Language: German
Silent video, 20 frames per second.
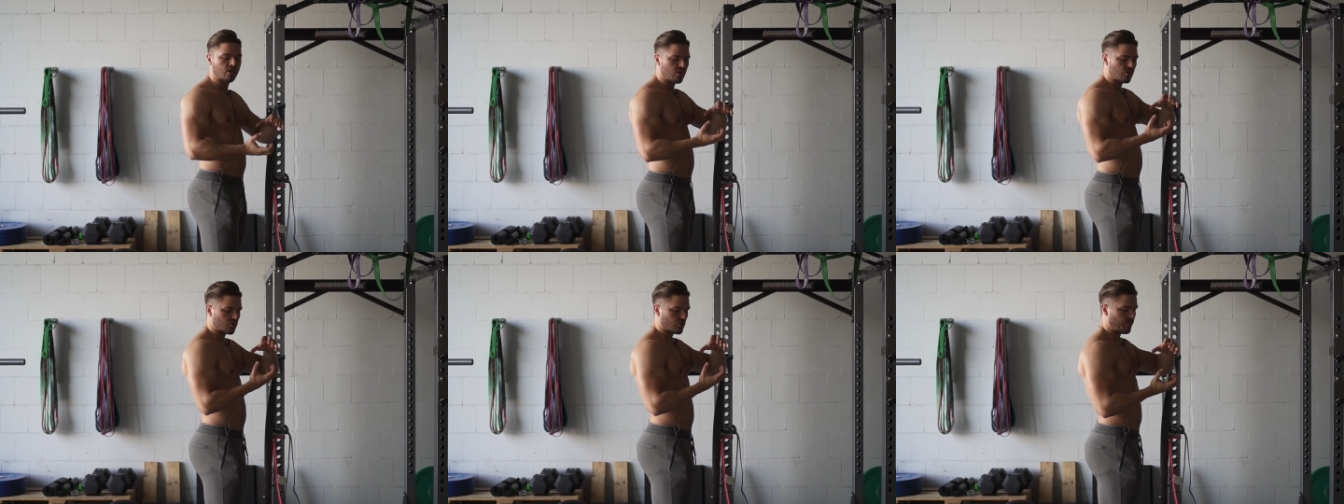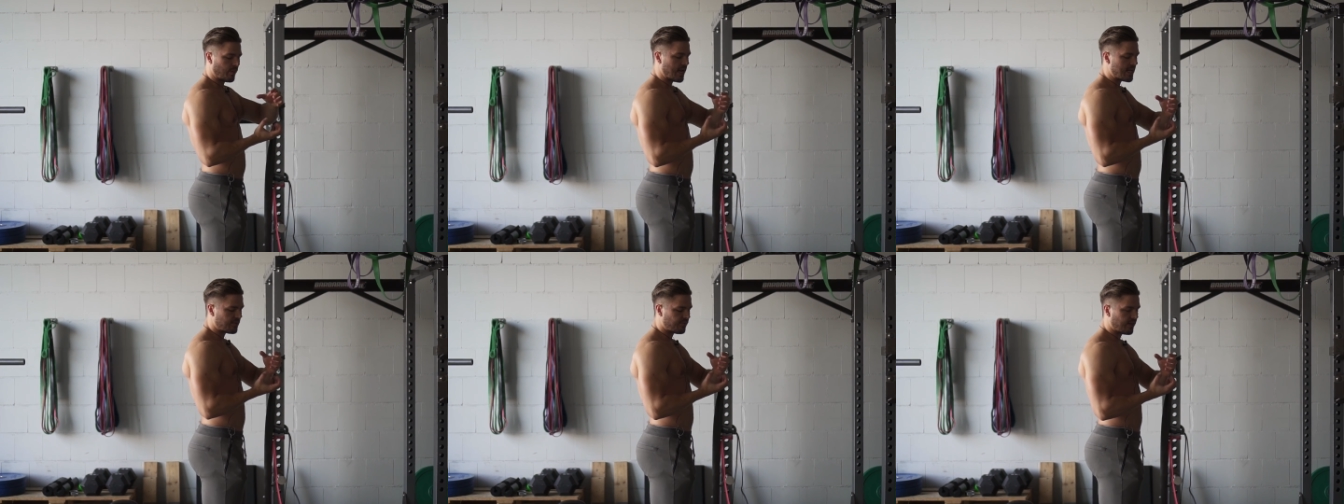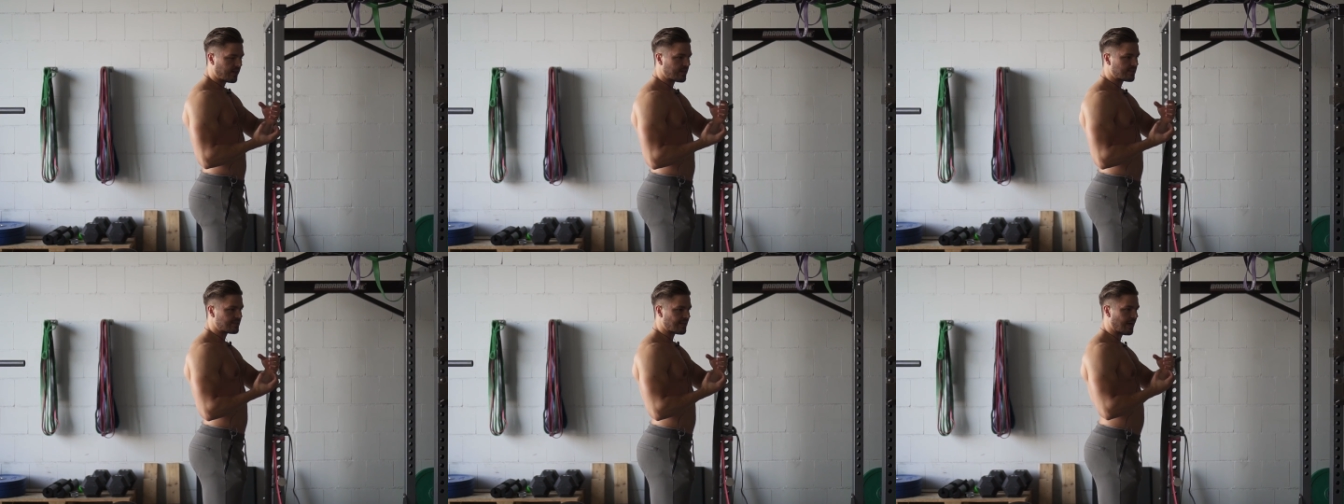Sobald
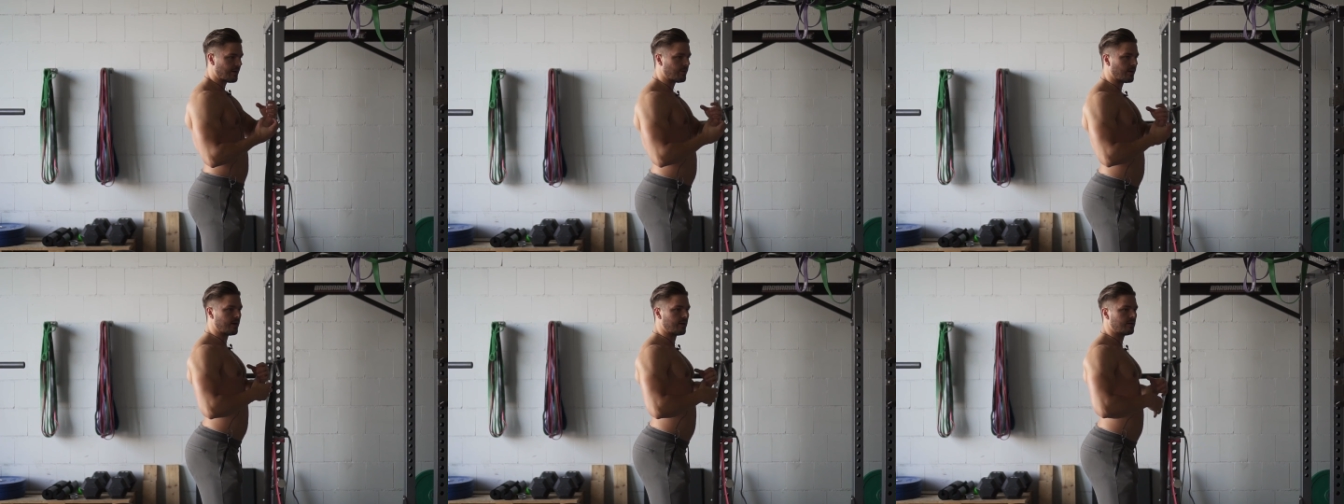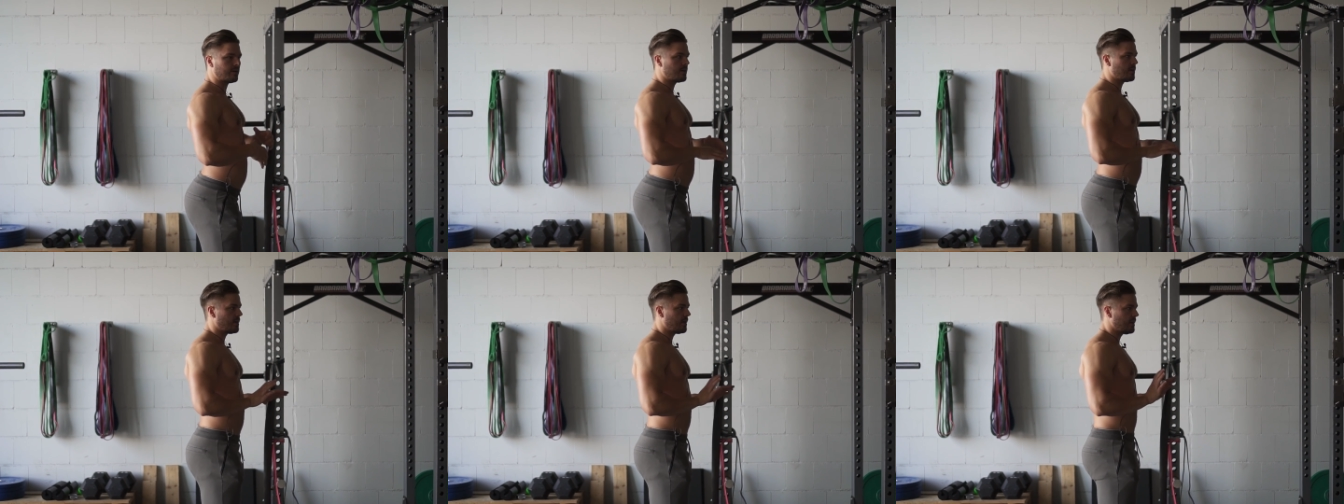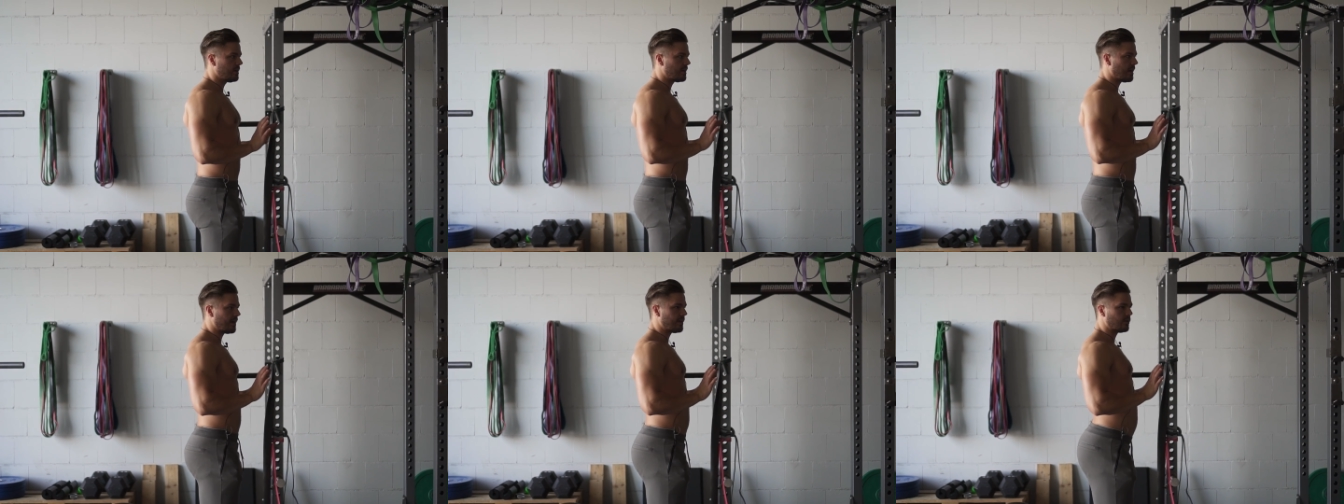wir jetzt aber
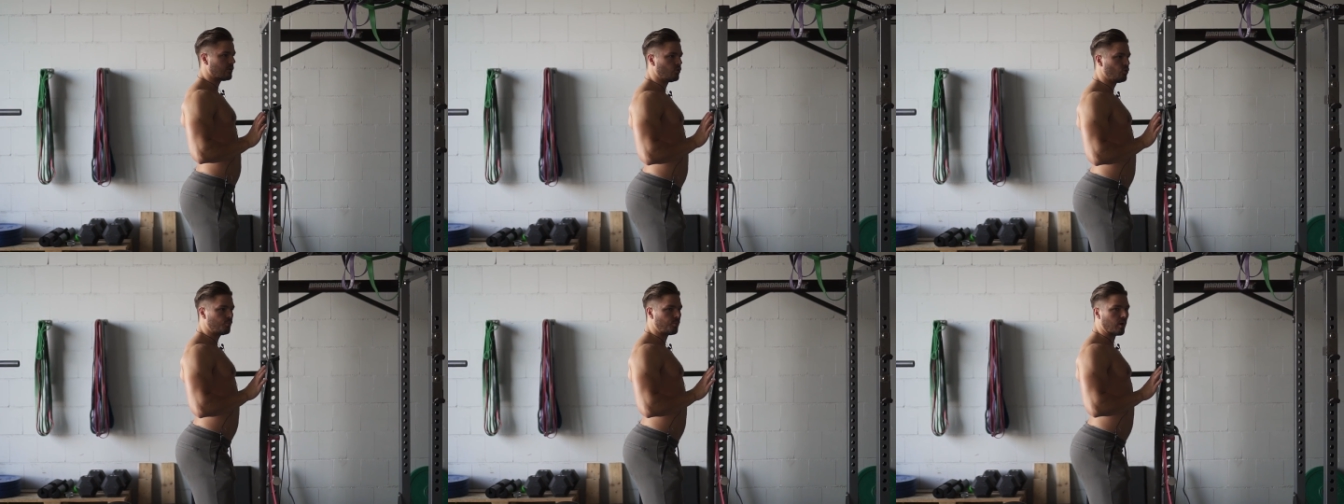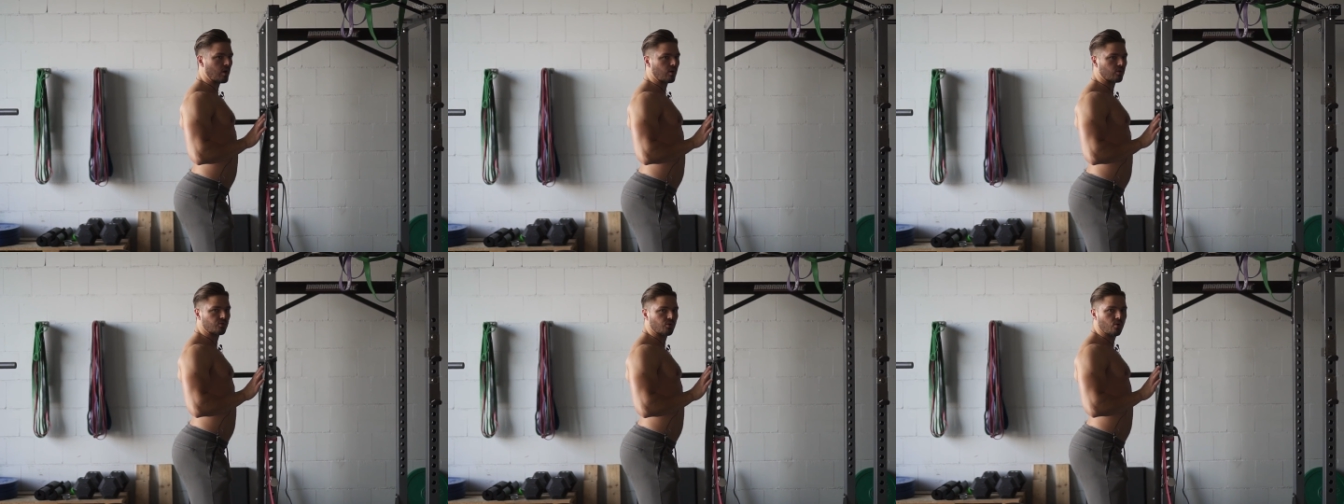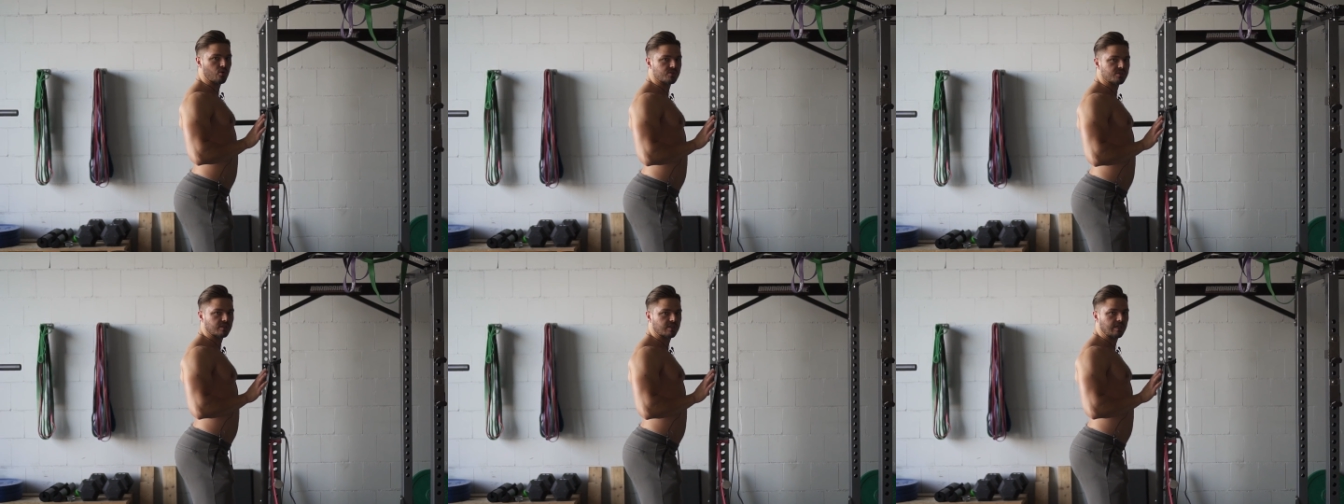in eine
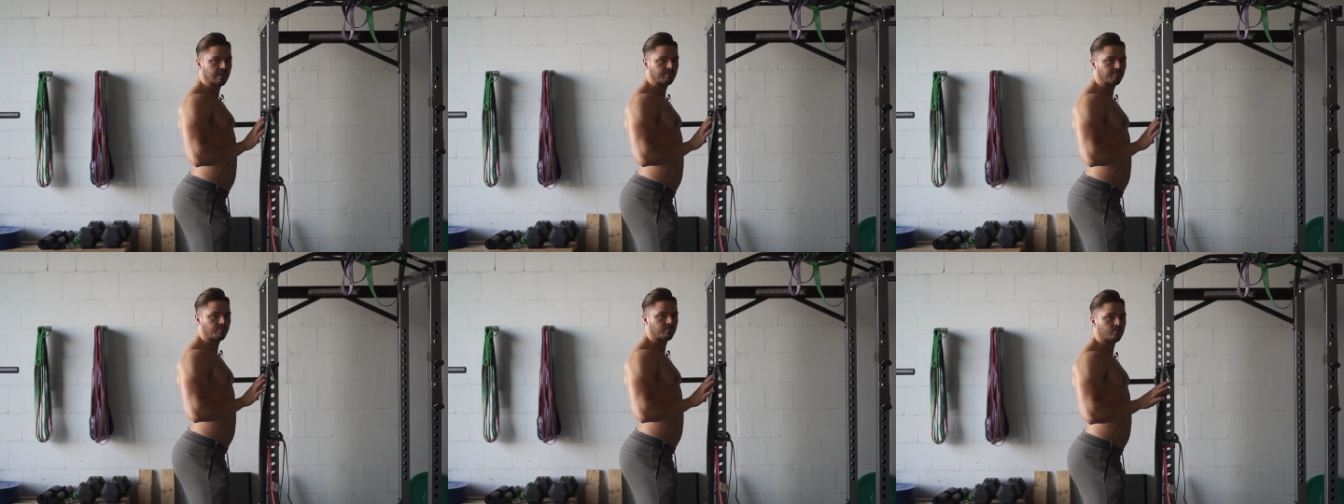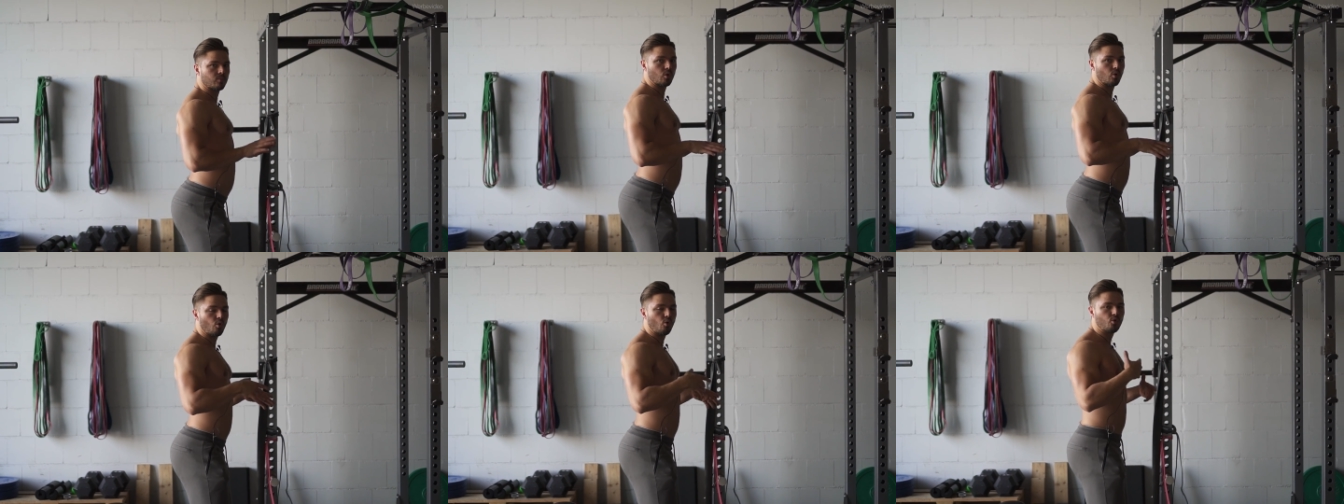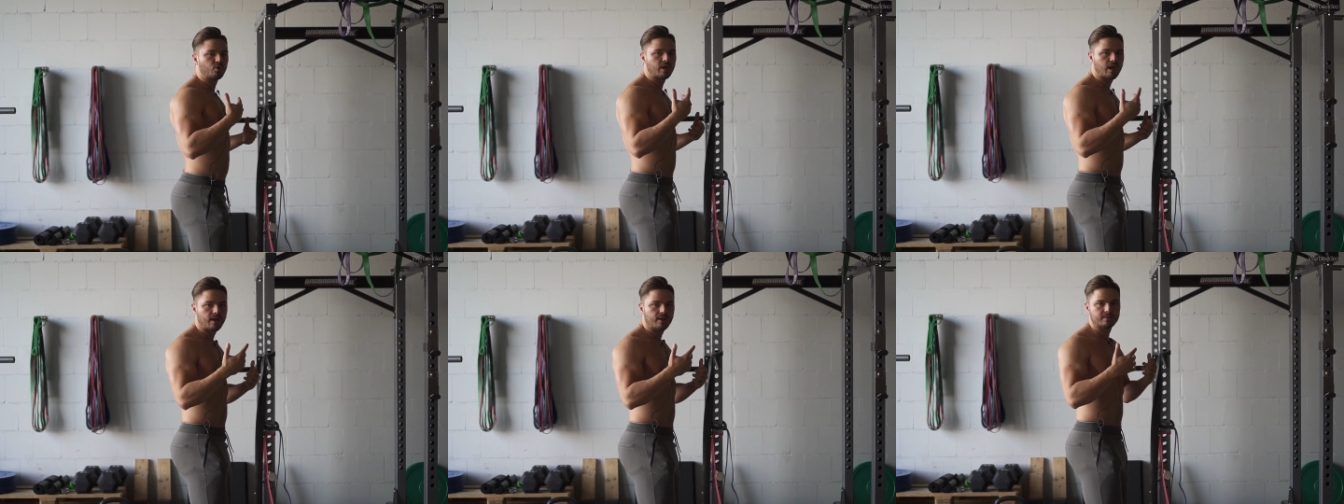Hyperlordose kippen
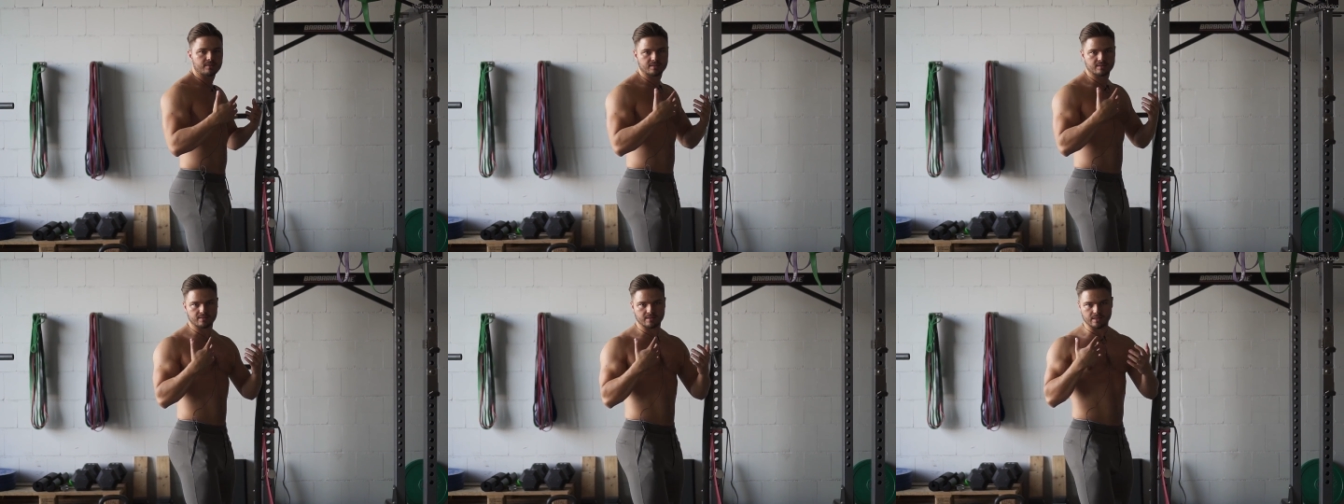oder